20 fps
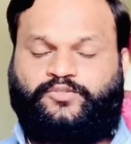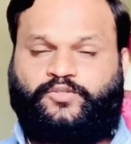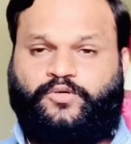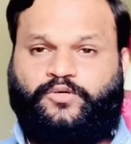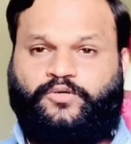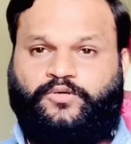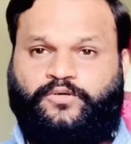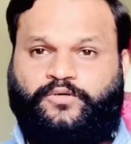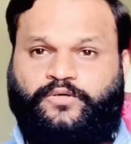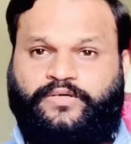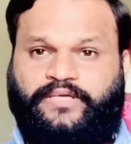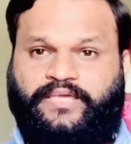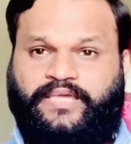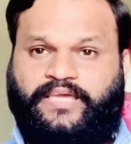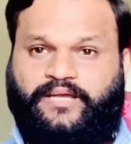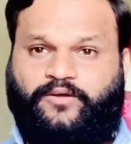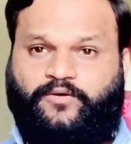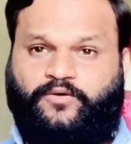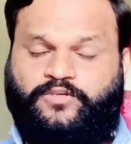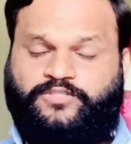तो
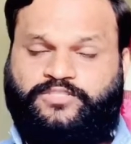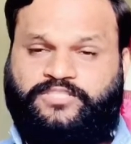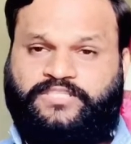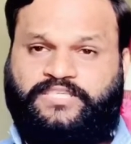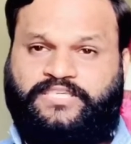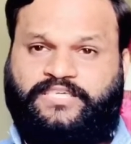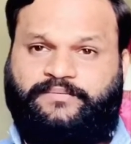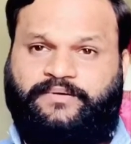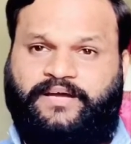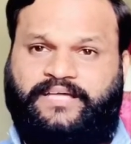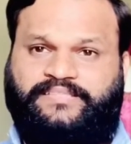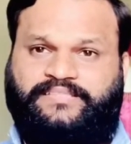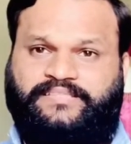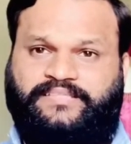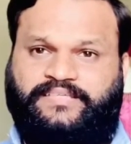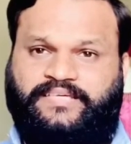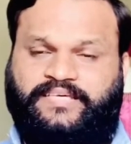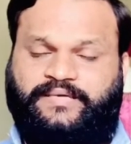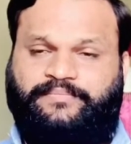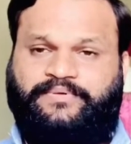एक खुशी की बात
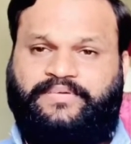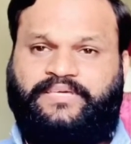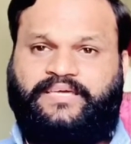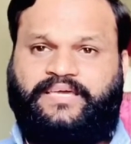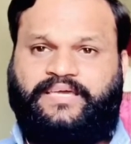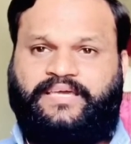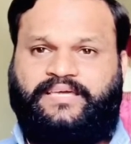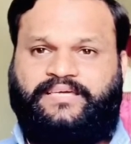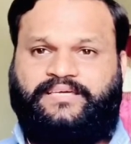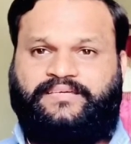ये भी है